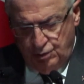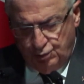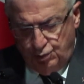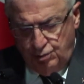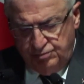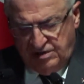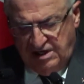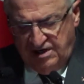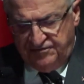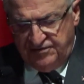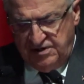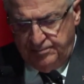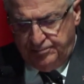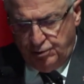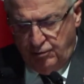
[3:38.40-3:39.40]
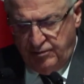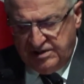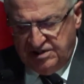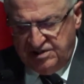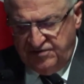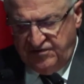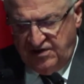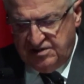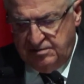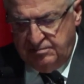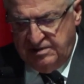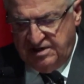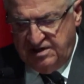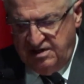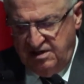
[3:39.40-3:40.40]
Rum tarafının provokatif
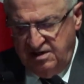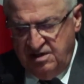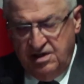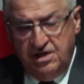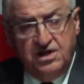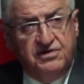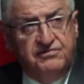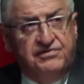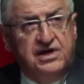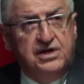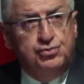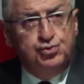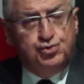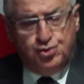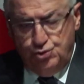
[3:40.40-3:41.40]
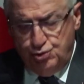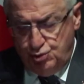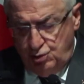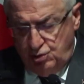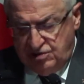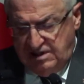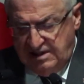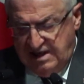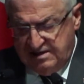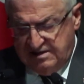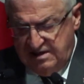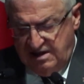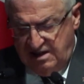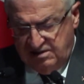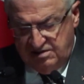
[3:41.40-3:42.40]
adımları ve üçüncü
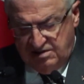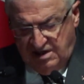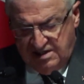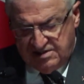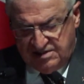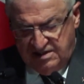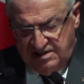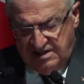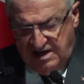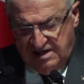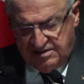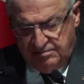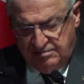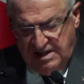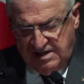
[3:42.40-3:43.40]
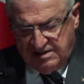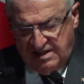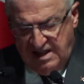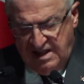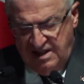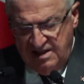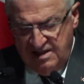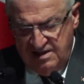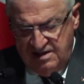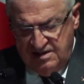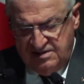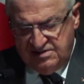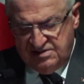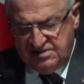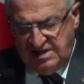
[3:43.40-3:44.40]
ülkelerden aldığı askeri yardımlar da
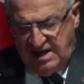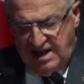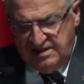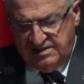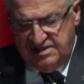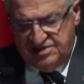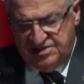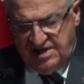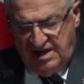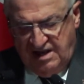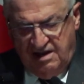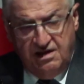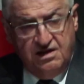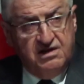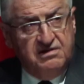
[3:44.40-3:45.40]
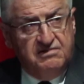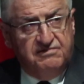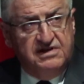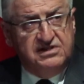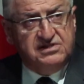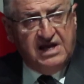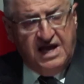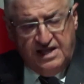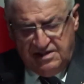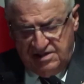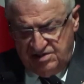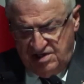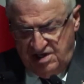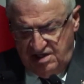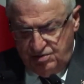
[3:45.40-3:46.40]
sadece ve
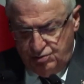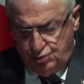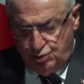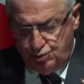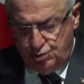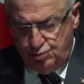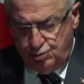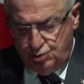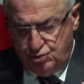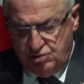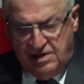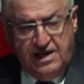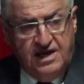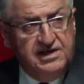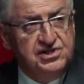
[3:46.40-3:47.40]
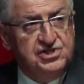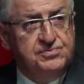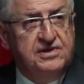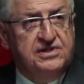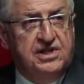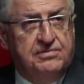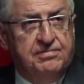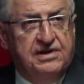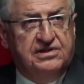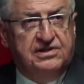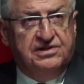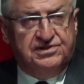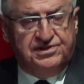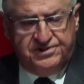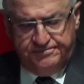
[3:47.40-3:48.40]
sadece çözümsüzlüğe hizmet
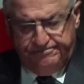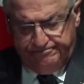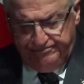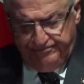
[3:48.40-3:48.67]
etmektedir.